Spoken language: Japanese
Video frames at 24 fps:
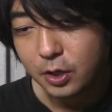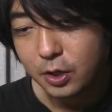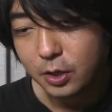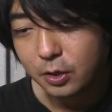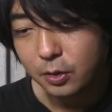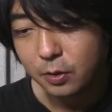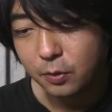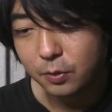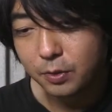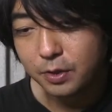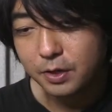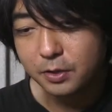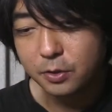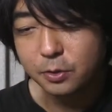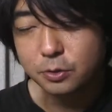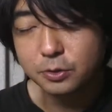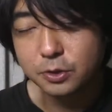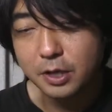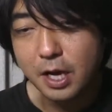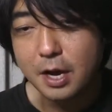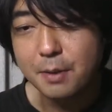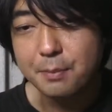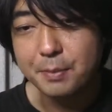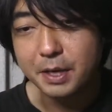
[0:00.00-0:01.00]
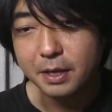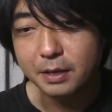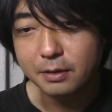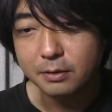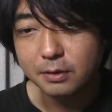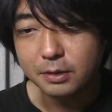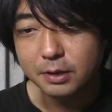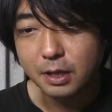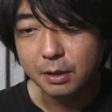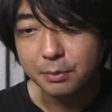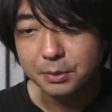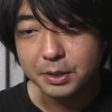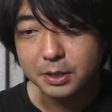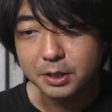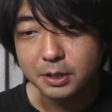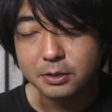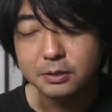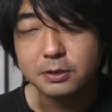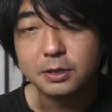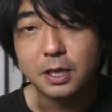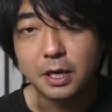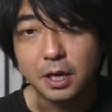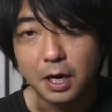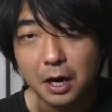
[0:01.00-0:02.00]
俺よくラーメン食べに行
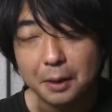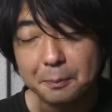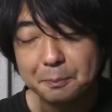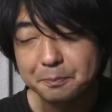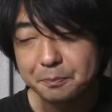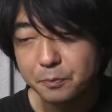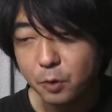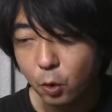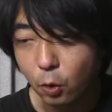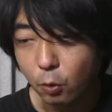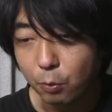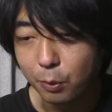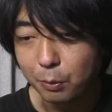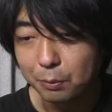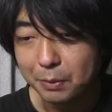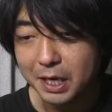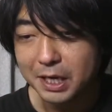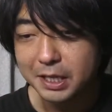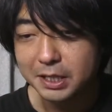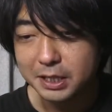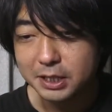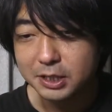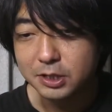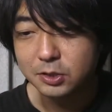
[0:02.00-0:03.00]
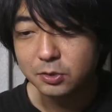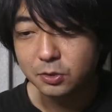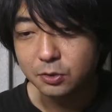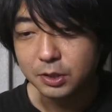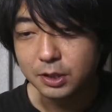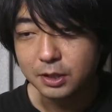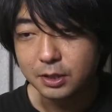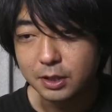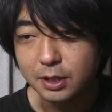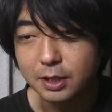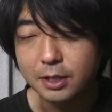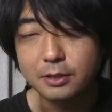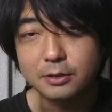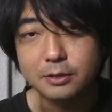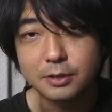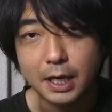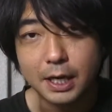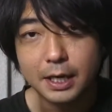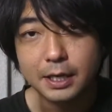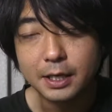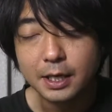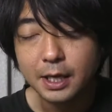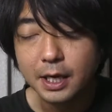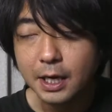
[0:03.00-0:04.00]
くから、ほぼ毎日と言っていいぐ
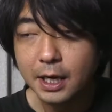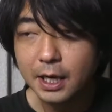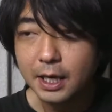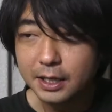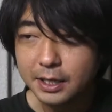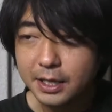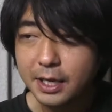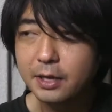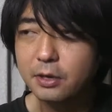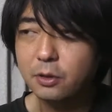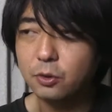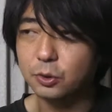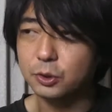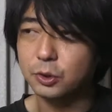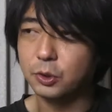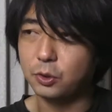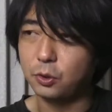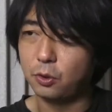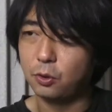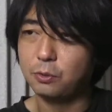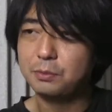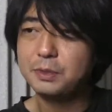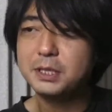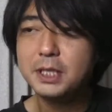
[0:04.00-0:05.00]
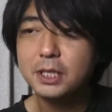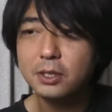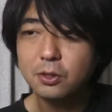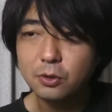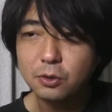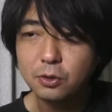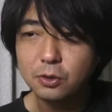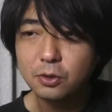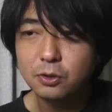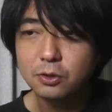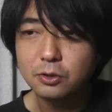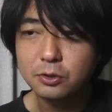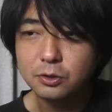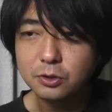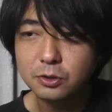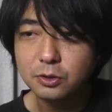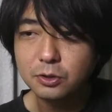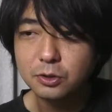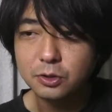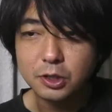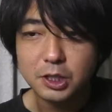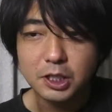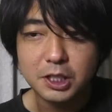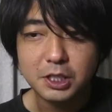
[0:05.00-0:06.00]
らい。結構そのお店の
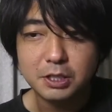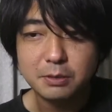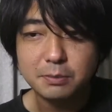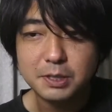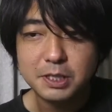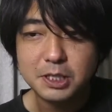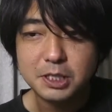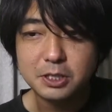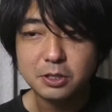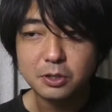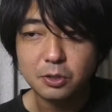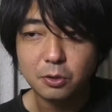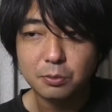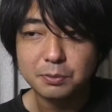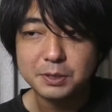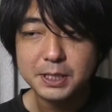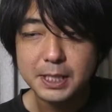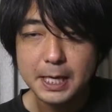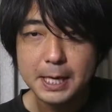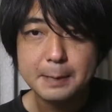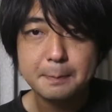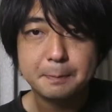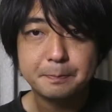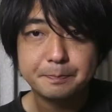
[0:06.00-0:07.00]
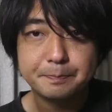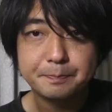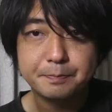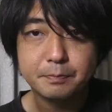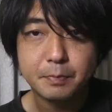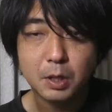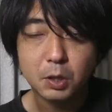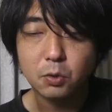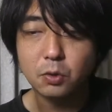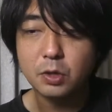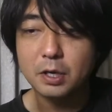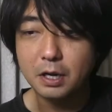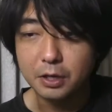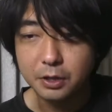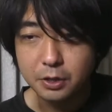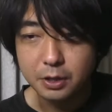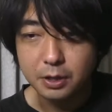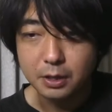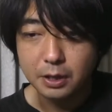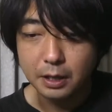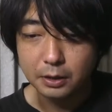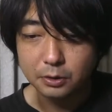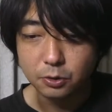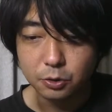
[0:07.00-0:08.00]
ルールに厳しいお店、まあ、今回
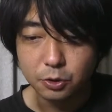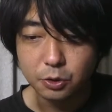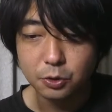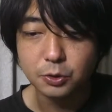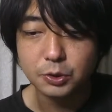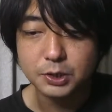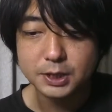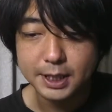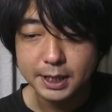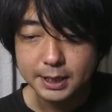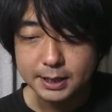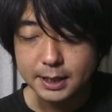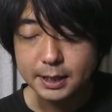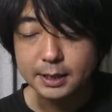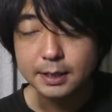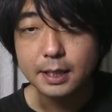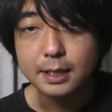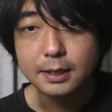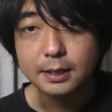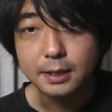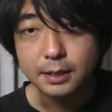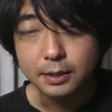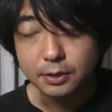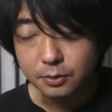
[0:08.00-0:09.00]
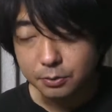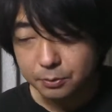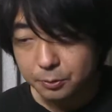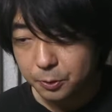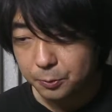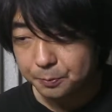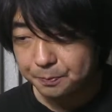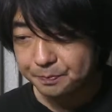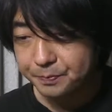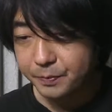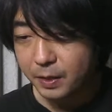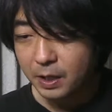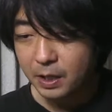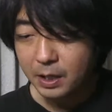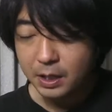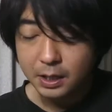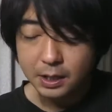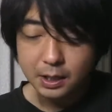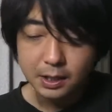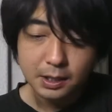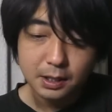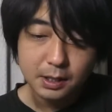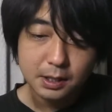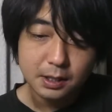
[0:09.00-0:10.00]
あの餃子屋さんなんだけども、
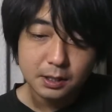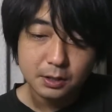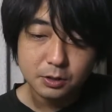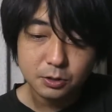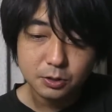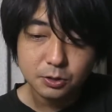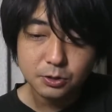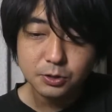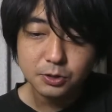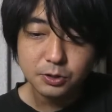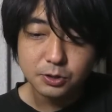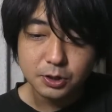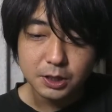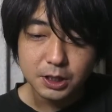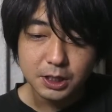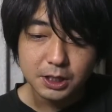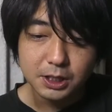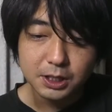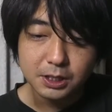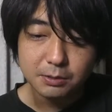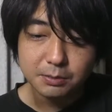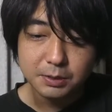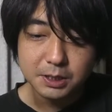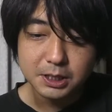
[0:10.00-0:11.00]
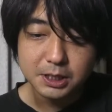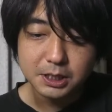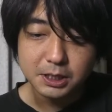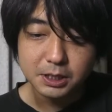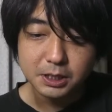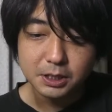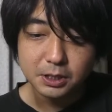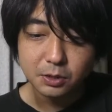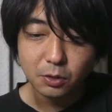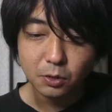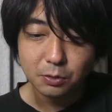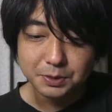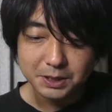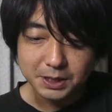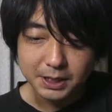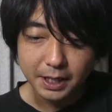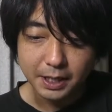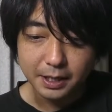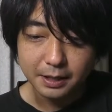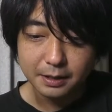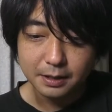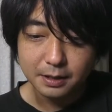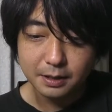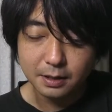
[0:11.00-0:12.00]
ルールに厳しいお
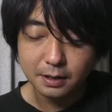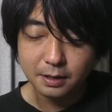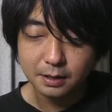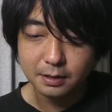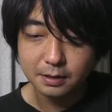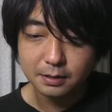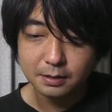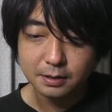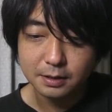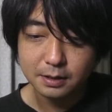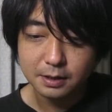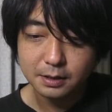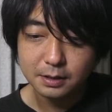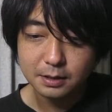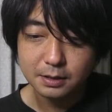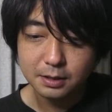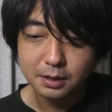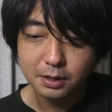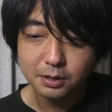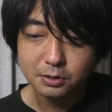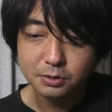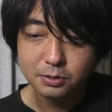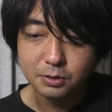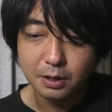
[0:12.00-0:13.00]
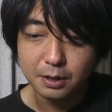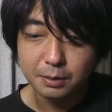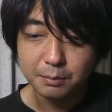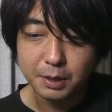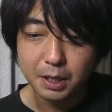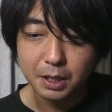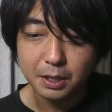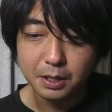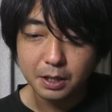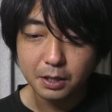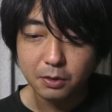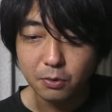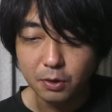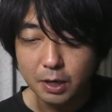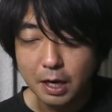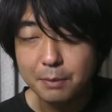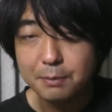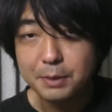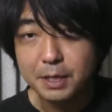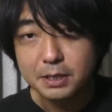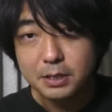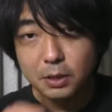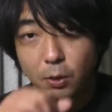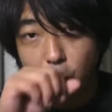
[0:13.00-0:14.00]
店っていうのはまあ結構
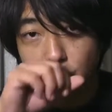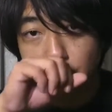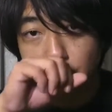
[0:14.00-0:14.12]
ラーメン屋さん多